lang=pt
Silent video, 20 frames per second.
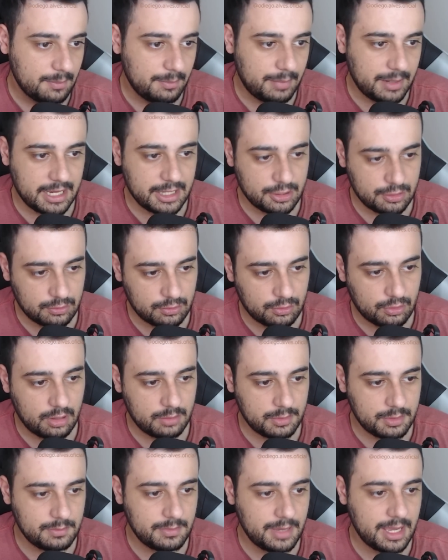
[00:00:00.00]
Preencha o
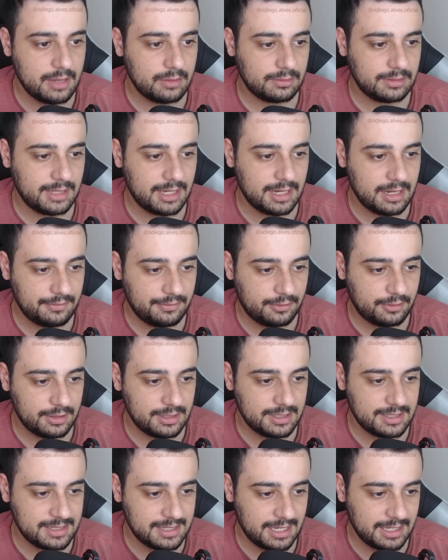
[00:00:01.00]
nome, e-mail,
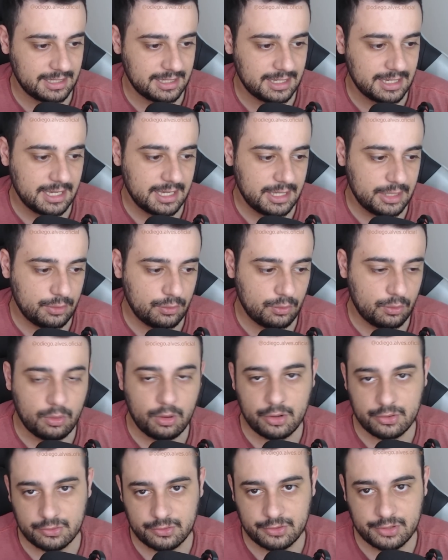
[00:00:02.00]
telefone, senha e um
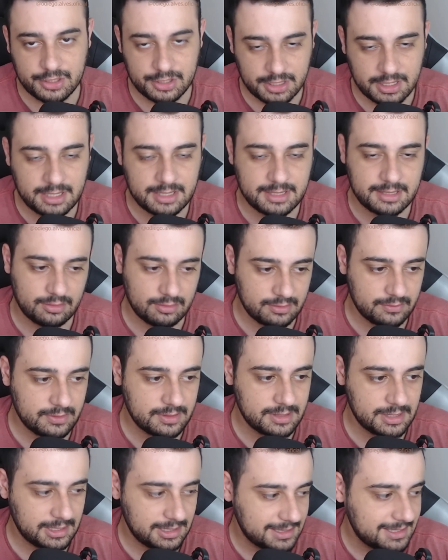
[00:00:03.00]
código de indicação se
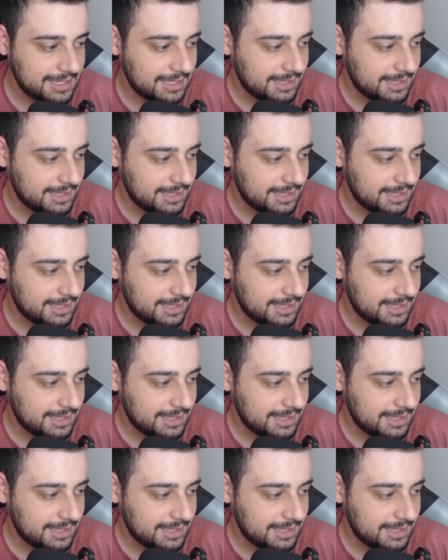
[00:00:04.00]
você quiser